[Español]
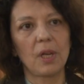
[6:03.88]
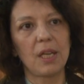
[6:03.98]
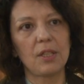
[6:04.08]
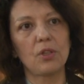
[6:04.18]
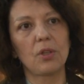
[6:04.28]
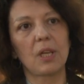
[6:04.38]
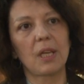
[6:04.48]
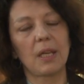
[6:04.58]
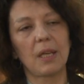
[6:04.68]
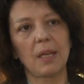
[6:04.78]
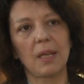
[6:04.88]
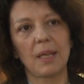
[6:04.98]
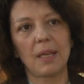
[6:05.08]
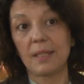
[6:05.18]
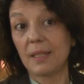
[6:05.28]
El hecho de que
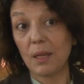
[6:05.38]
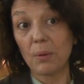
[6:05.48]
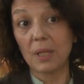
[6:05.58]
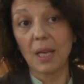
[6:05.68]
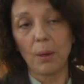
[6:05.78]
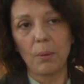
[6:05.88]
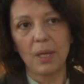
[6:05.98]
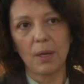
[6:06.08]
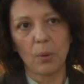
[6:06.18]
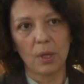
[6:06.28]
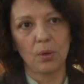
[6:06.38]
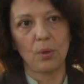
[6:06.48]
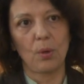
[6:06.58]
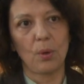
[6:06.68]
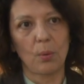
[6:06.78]
es inevitable
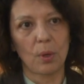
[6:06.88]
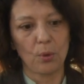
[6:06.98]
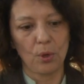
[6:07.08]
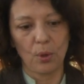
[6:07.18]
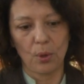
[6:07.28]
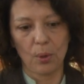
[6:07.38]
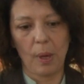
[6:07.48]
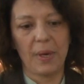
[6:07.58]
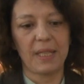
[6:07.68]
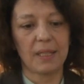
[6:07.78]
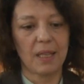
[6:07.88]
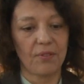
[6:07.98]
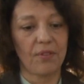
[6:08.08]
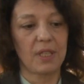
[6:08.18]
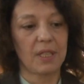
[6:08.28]
cuando, cuando aparece esta
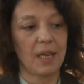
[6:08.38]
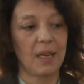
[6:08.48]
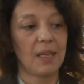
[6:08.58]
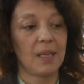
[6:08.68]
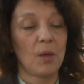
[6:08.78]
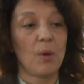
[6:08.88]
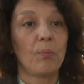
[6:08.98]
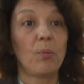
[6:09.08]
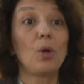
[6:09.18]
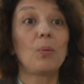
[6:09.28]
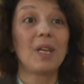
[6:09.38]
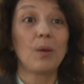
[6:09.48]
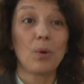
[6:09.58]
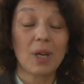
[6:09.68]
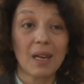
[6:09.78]
fecha volver a
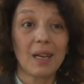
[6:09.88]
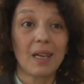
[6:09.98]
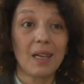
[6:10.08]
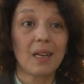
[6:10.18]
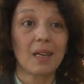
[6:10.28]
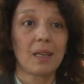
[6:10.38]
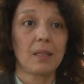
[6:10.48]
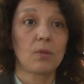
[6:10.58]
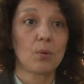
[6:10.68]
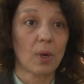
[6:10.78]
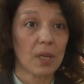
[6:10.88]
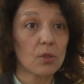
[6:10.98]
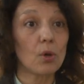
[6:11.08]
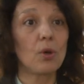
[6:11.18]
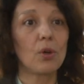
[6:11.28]
evocar la guerra y sus
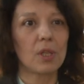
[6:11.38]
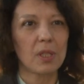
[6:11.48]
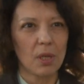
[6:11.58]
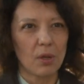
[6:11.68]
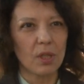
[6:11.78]
razones y lo